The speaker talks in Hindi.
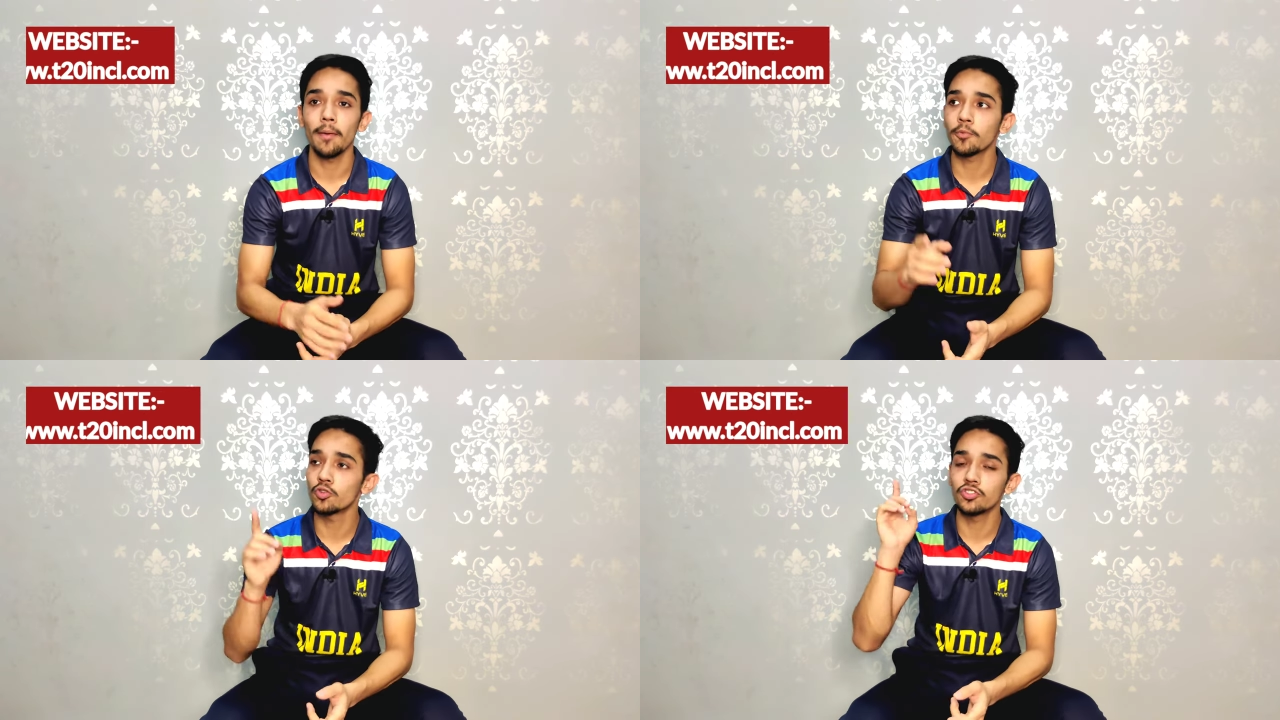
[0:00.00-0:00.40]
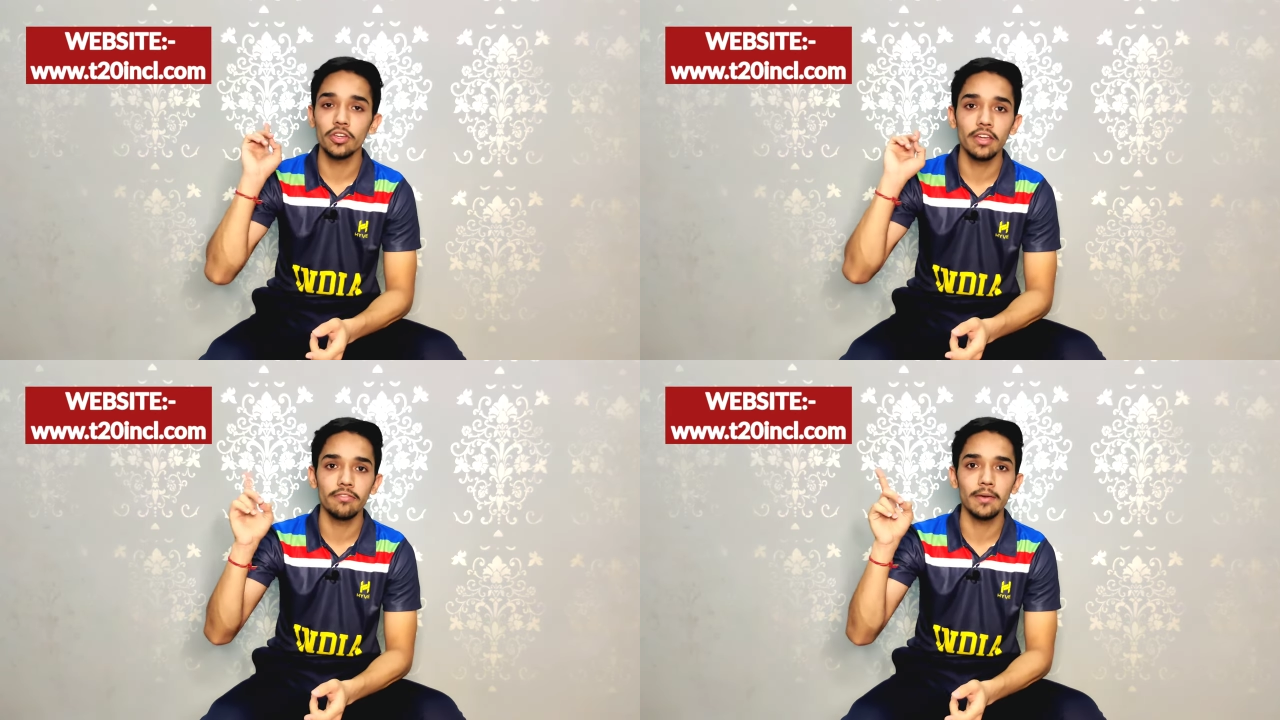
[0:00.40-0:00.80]
आपको
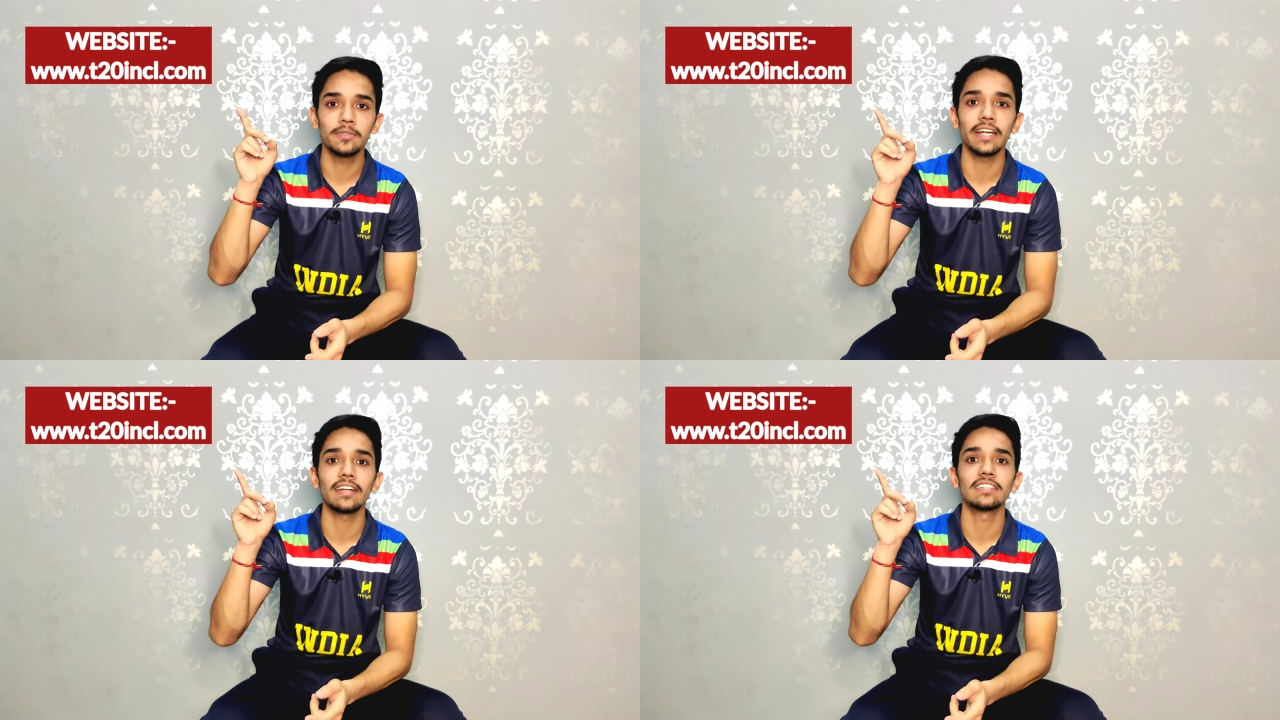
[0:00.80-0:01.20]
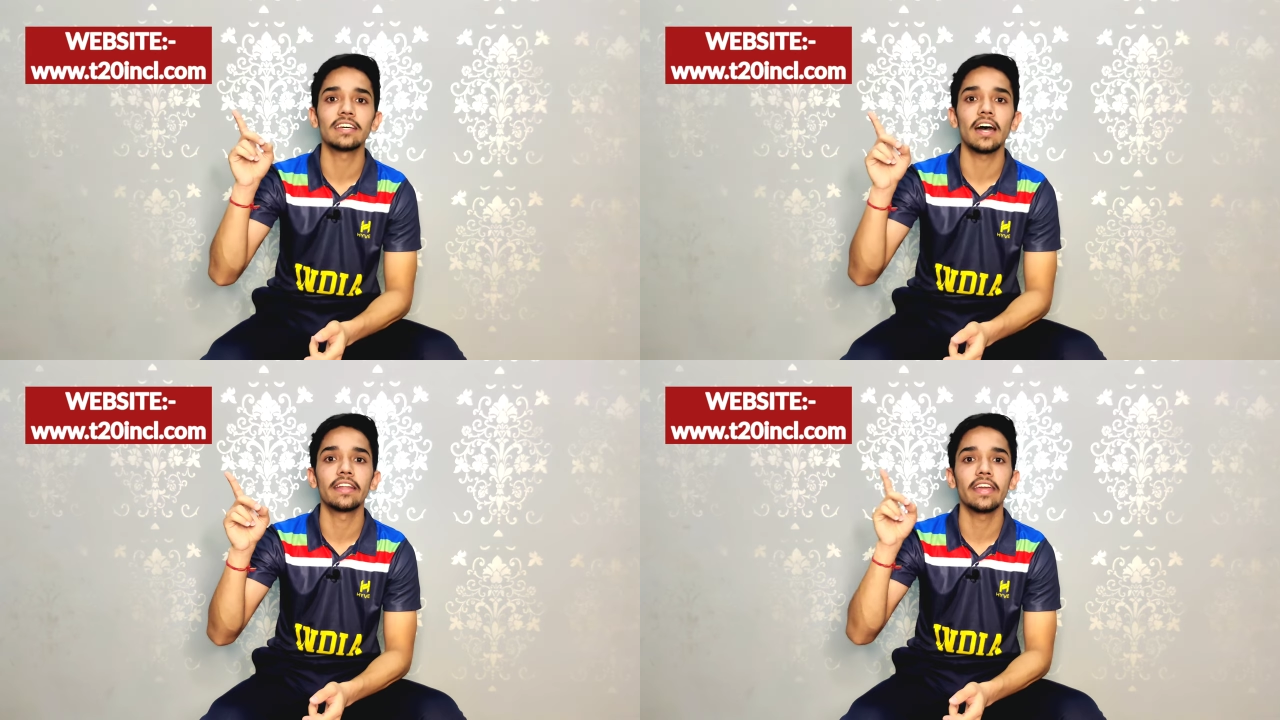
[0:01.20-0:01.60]
जो ये वेबसाइट
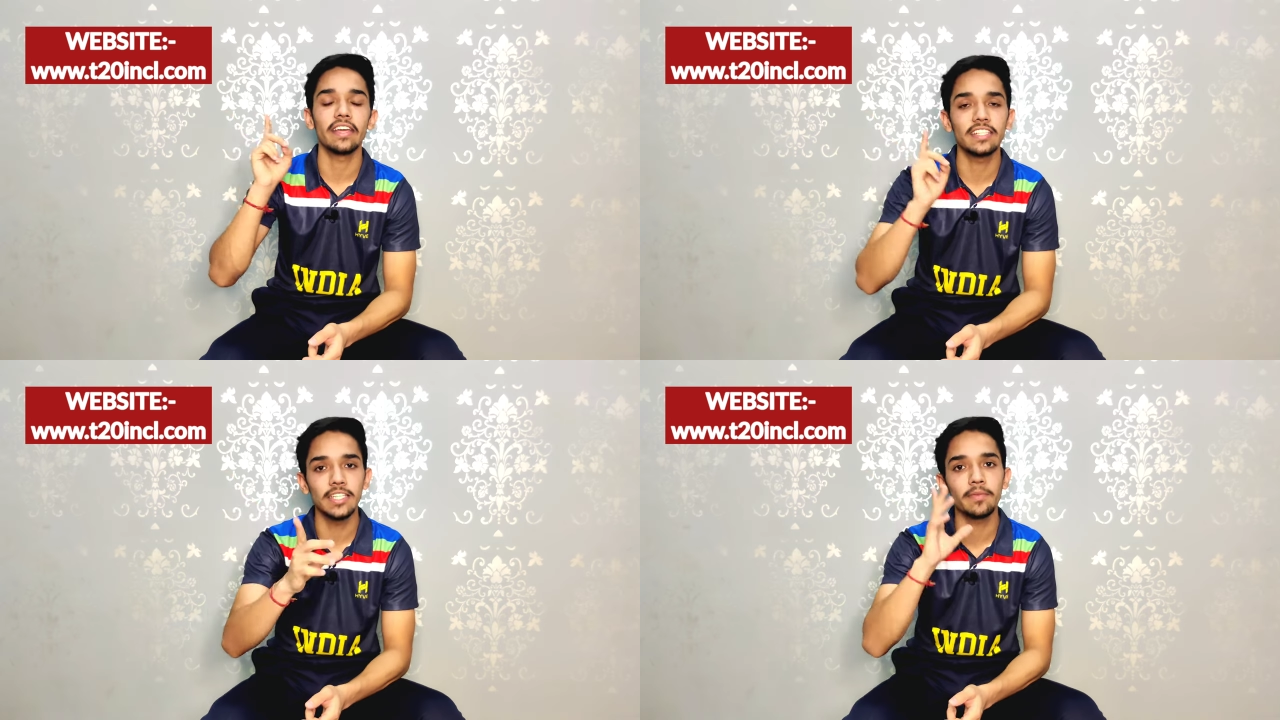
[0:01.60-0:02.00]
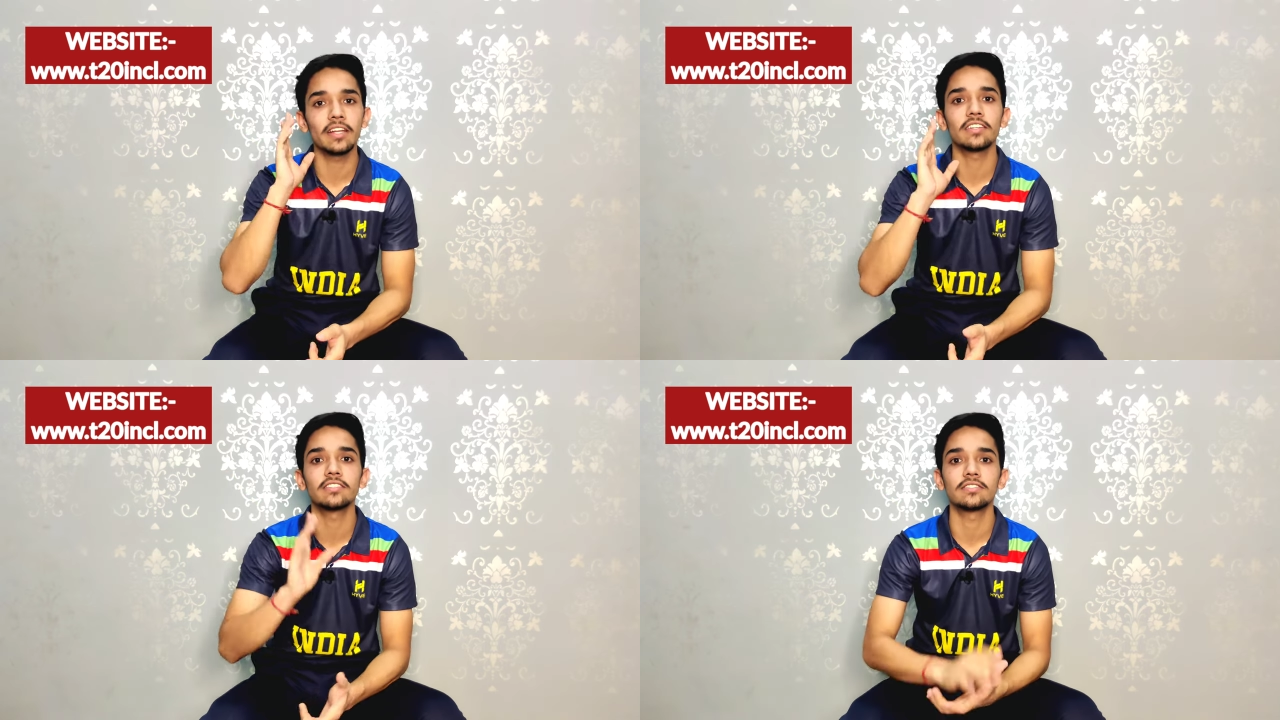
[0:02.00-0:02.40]
नजर आ रही है इसी में
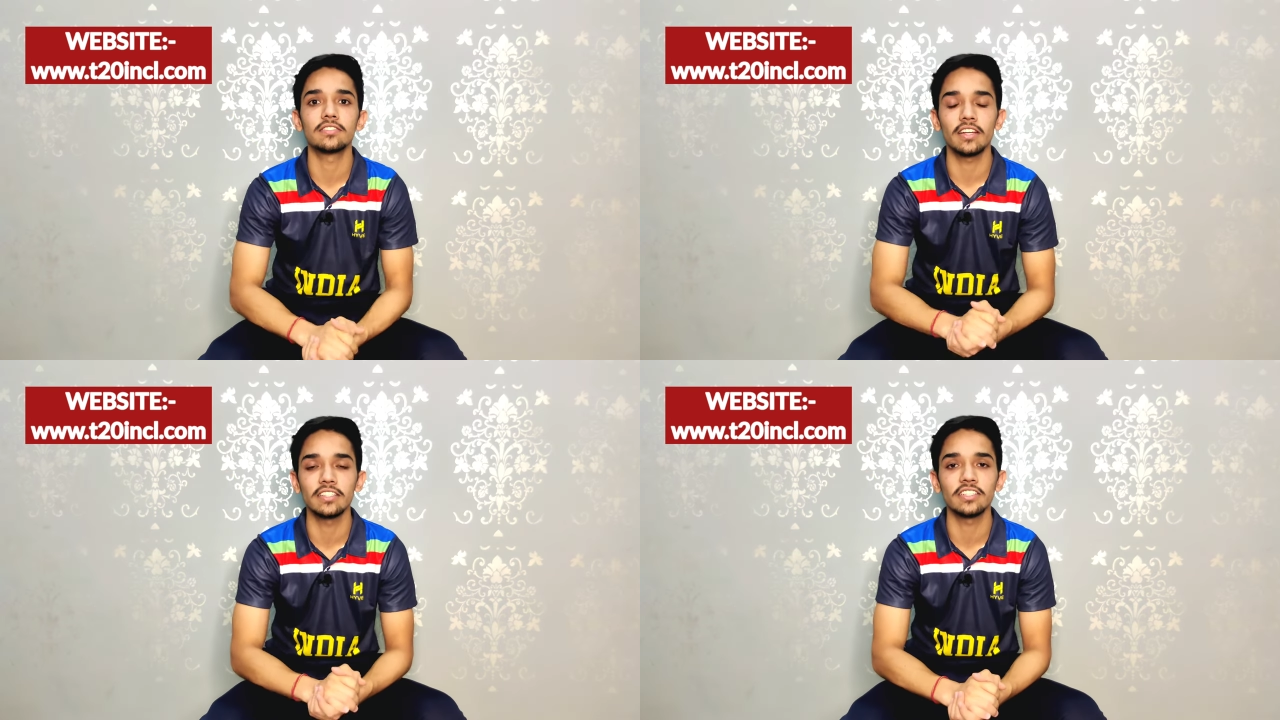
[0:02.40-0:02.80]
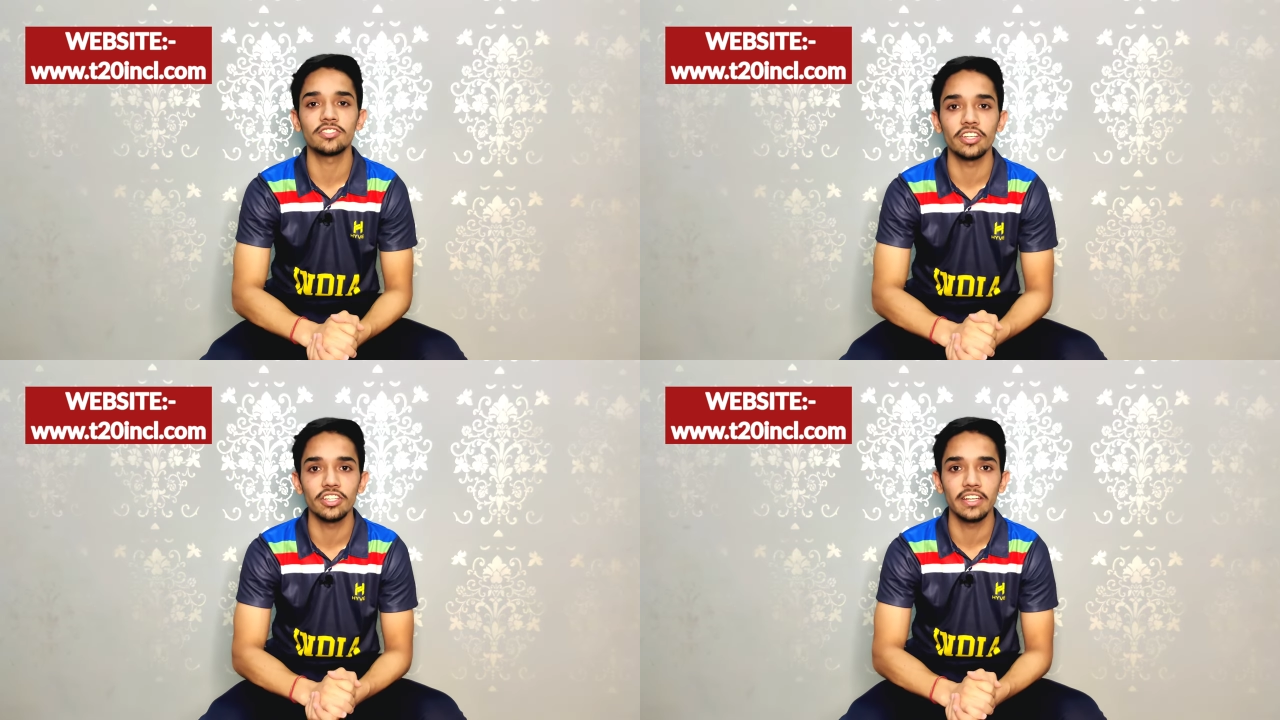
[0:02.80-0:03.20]

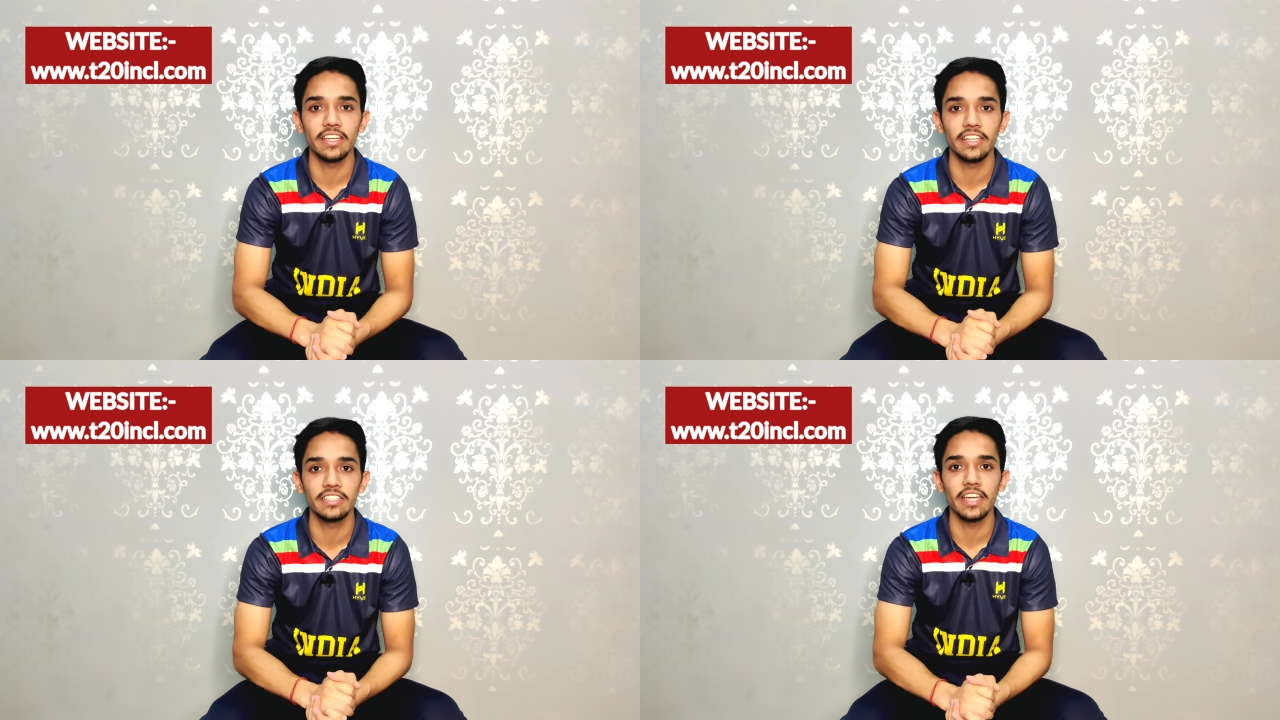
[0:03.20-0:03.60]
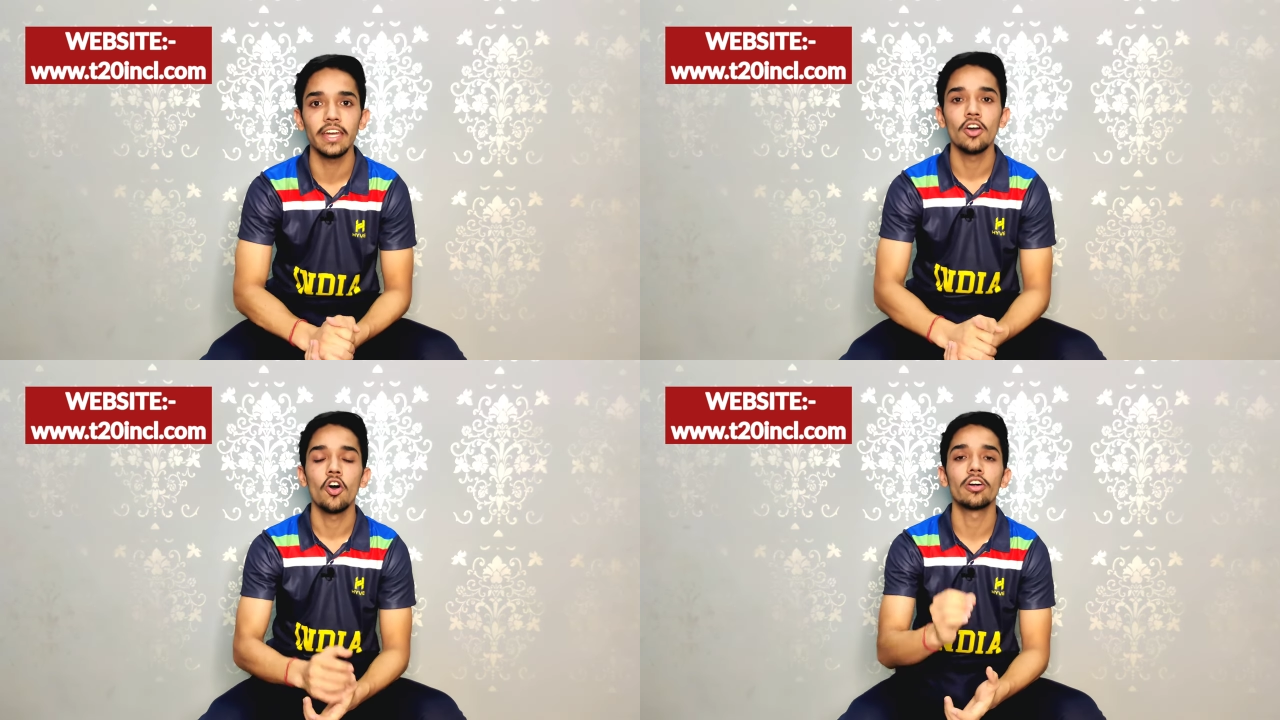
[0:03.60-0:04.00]
रजिस्ट्रेशन कीजिए